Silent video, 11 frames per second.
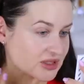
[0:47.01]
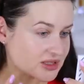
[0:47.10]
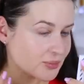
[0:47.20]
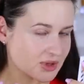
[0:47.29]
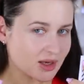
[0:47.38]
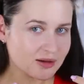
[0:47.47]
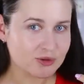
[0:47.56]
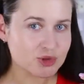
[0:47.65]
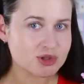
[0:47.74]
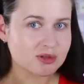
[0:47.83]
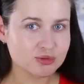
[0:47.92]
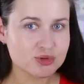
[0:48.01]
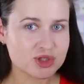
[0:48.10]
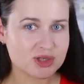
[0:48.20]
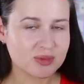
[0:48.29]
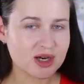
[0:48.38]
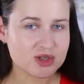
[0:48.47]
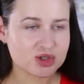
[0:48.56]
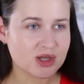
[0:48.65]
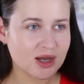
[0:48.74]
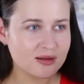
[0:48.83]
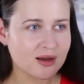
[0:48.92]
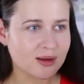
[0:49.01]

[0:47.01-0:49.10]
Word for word: На самом деле наносится лучше, чем я ожидала.